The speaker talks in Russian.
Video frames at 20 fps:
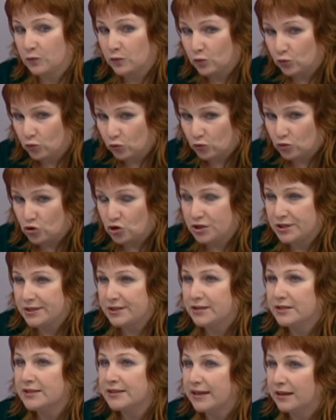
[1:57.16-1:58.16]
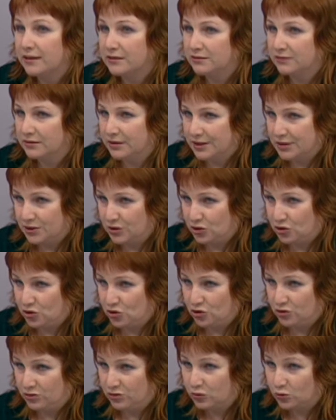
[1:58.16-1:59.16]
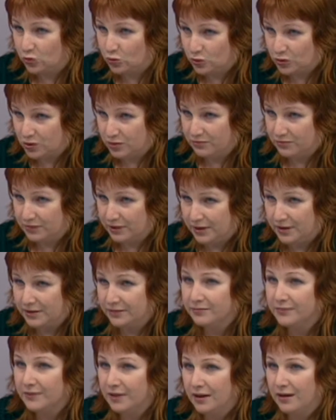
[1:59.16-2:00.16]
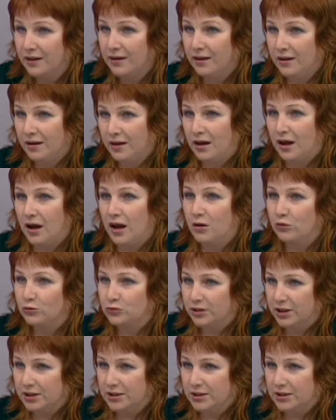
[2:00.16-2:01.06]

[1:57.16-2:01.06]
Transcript: ну, 60 тысяч доз. А у нас, получается, на а 30